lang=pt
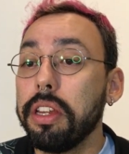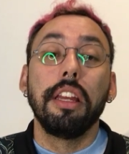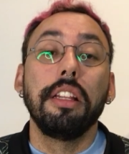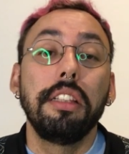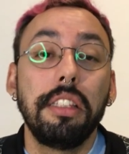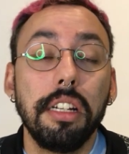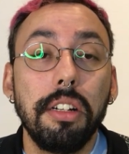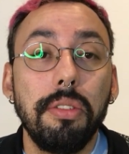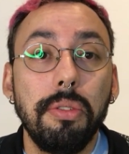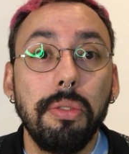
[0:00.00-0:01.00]

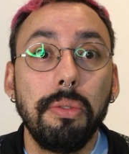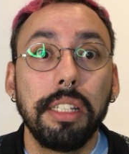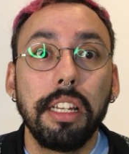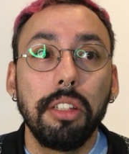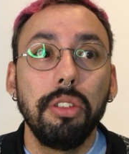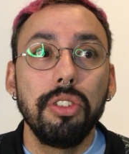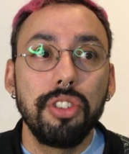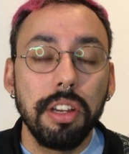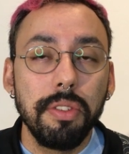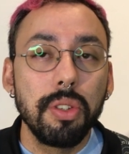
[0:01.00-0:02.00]
Então, a
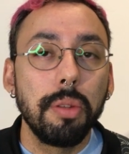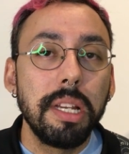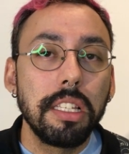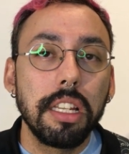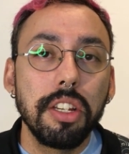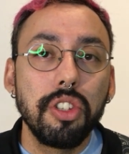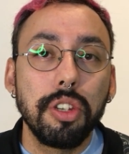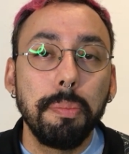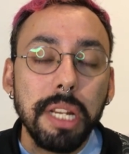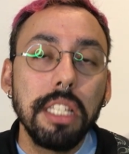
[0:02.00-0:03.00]
tecnologia avançou
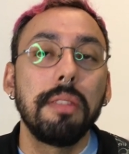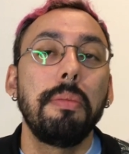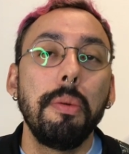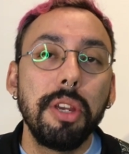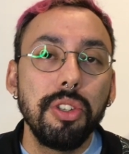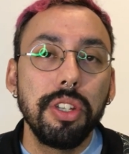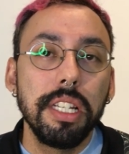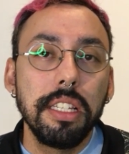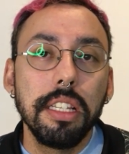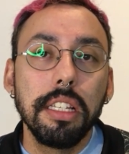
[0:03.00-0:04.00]
bastante, principalmente
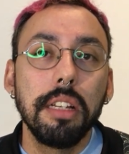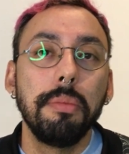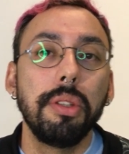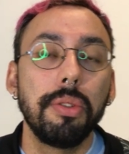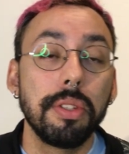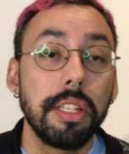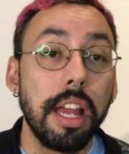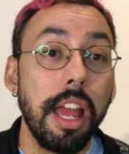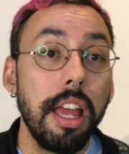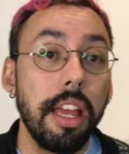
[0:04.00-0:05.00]
nesses âmbitos, né?